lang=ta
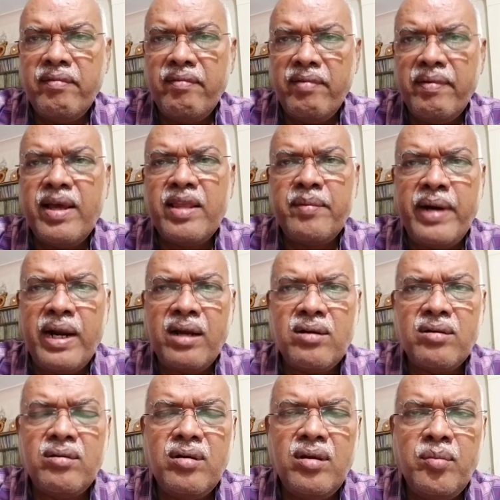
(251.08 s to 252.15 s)
விவாதம்
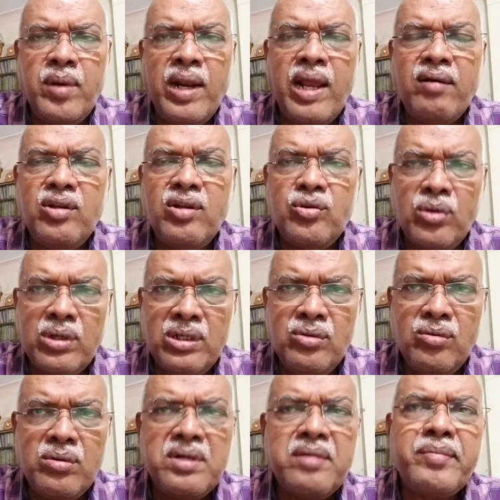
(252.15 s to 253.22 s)
நடக்கணும் இப்போ நான் வந்து தொடர்ந்து
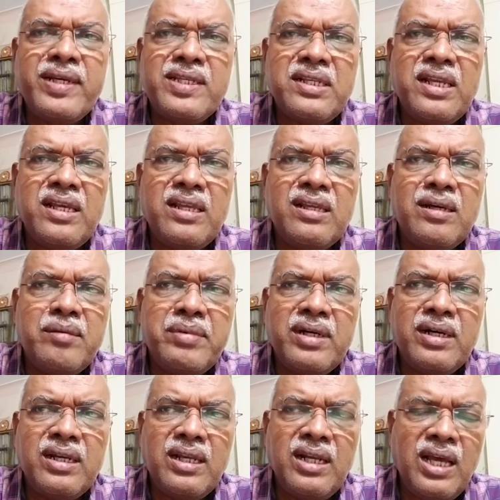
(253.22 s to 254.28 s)
உங்கள்கிட்ட பேசுகிறலாம் எதுக்கு அப்படின்னு
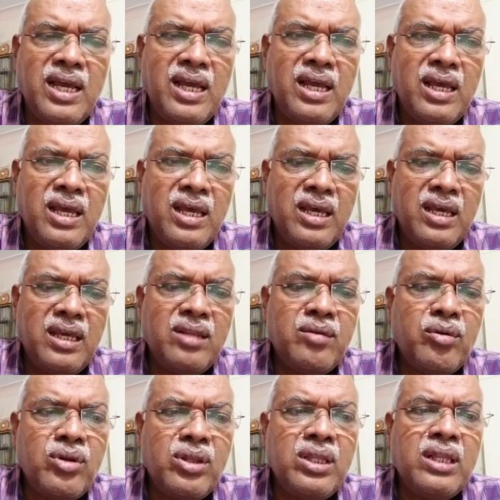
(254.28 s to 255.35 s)
கேட்டிங்கன்னா இது
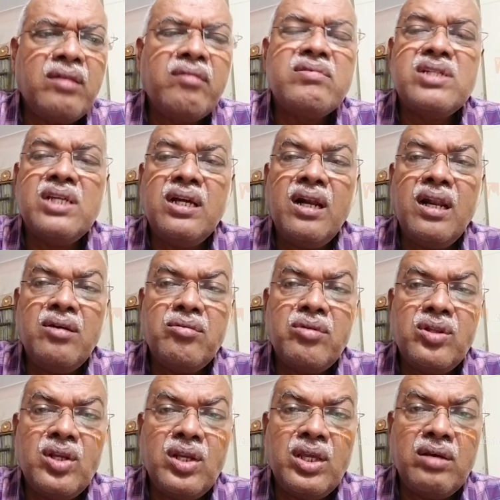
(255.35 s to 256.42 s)
குறித்து இந்த விஷயங்கள்லாம்
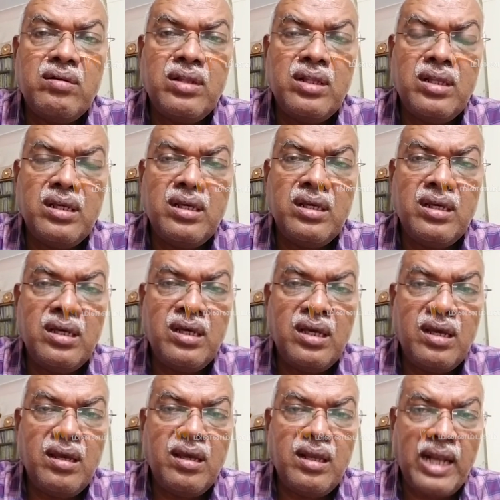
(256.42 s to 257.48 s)
குறித்து நீங்கள் வந்து
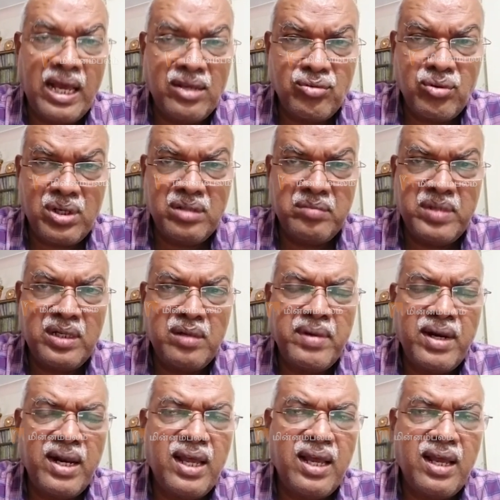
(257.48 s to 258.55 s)
நான் சொல்கிறது
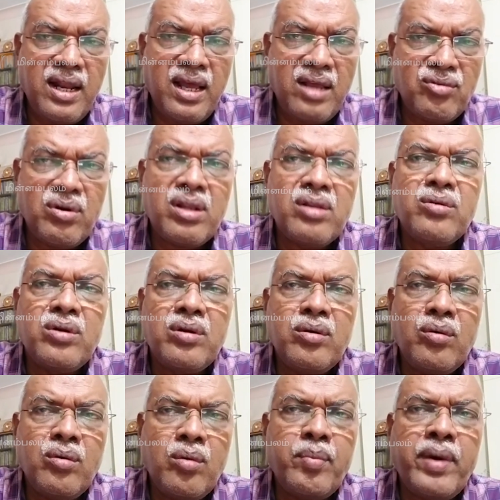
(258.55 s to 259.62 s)
மட்டுமல்ல நான் சொல்கிறது ஒரு
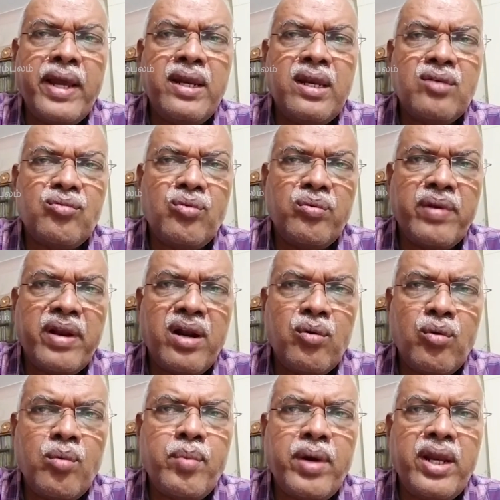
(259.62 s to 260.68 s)
ஒரு பாயிண்ட்டை சொல்லுவேன் நான்
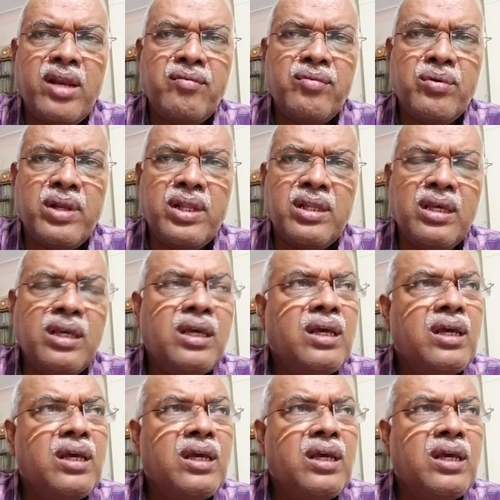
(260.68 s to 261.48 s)
ஒரு பாயிண்ட் ஆஃப் வியூலேருந்து